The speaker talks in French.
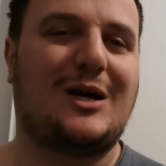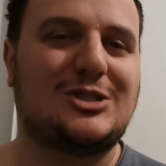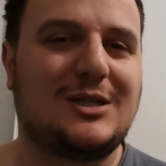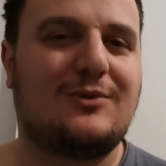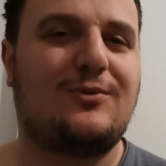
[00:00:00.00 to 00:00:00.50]
À
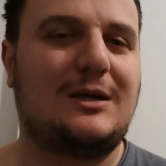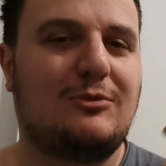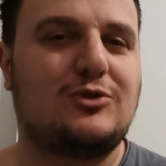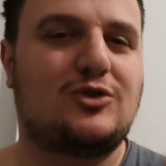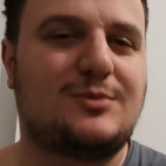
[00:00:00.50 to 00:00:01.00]
chaque fois, il
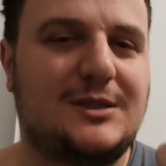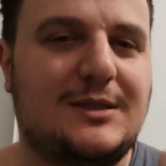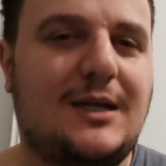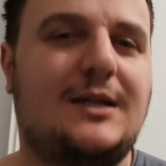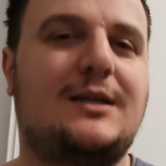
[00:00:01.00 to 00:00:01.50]
manque ce petit
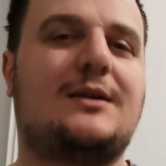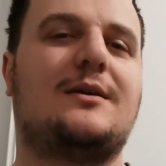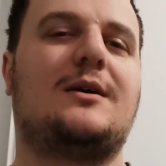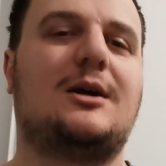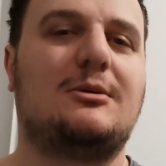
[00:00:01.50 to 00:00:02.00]

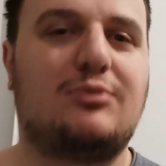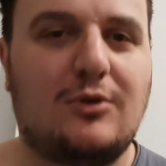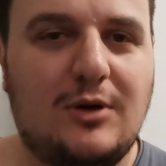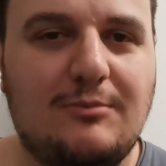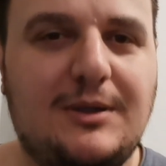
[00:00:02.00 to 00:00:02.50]
déclic
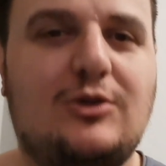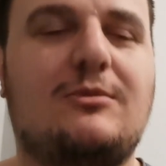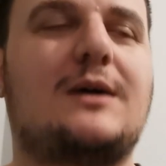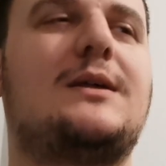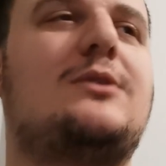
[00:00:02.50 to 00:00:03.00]
pour l'Olympique
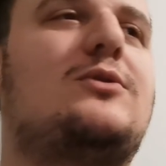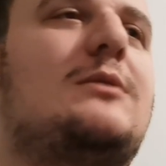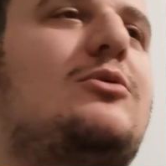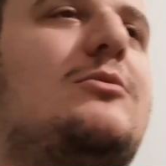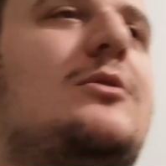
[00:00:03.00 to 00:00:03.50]
de Marseille, tout
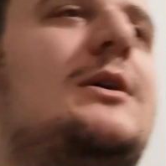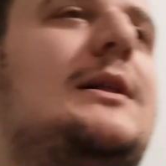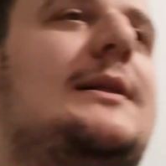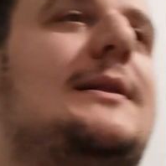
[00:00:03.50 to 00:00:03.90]
simplement,